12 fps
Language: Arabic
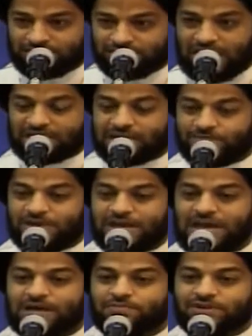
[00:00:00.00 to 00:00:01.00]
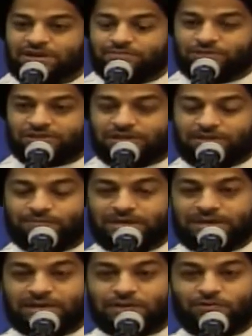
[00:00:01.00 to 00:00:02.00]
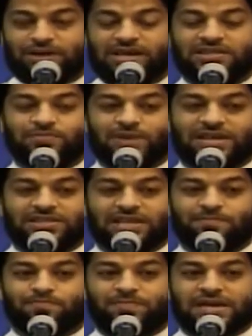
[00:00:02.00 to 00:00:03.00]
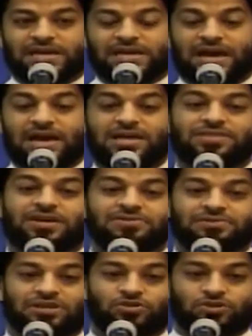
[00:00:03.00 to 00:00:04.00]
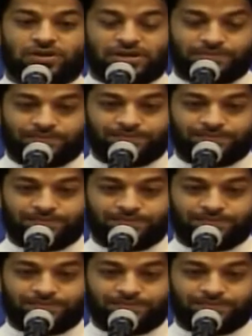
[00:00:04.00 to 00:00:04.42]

تحت منابر المسلمين ويسمع سب هذا الرجل